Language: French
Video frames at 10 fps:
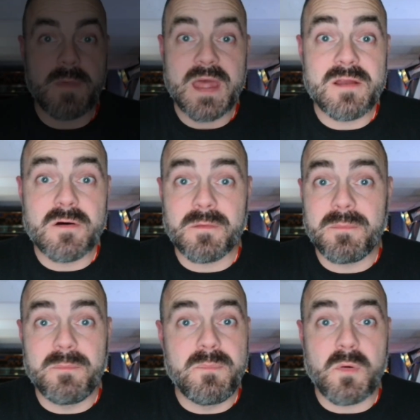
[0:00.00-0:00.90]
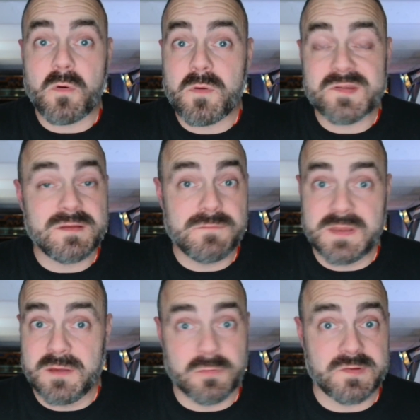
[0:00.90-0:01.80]
alors, pourquoi cette
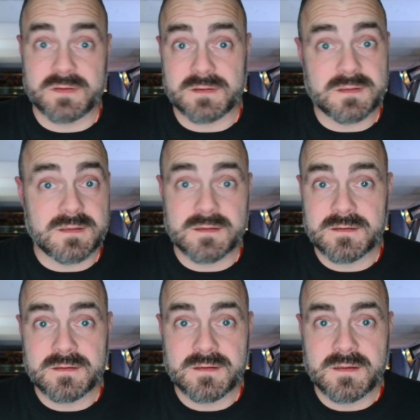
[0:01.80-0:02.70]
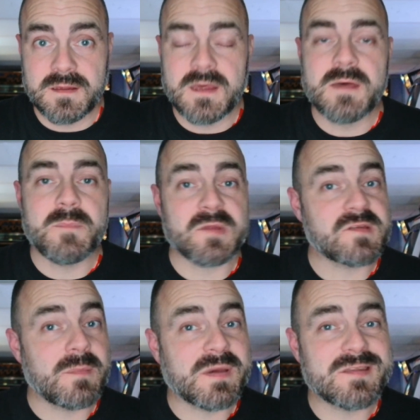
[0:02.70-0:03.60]
vidéo, Citric Parce
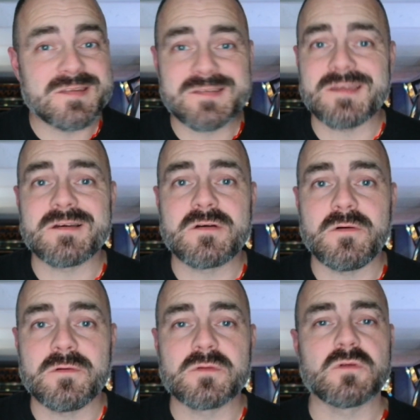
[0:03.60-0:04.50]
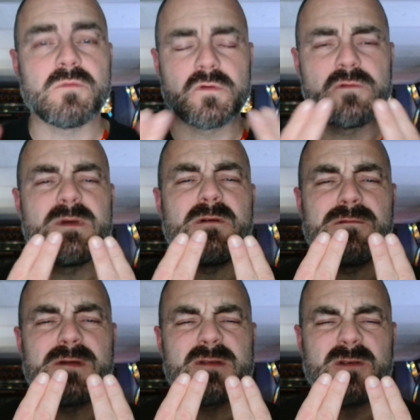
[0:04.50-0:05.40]
qu'après 5 ans, je me suis
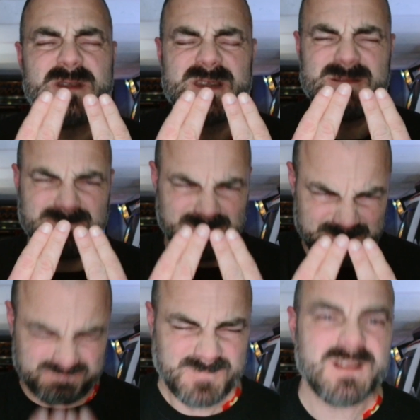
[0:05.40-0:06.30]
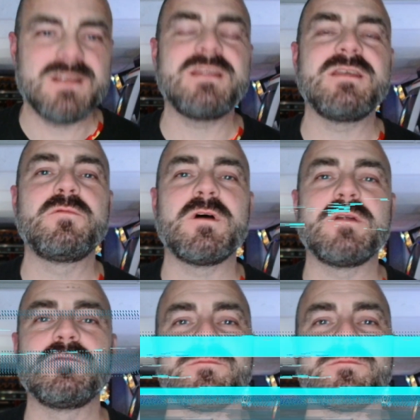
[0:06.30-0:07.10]
enfin sorti les doigts du...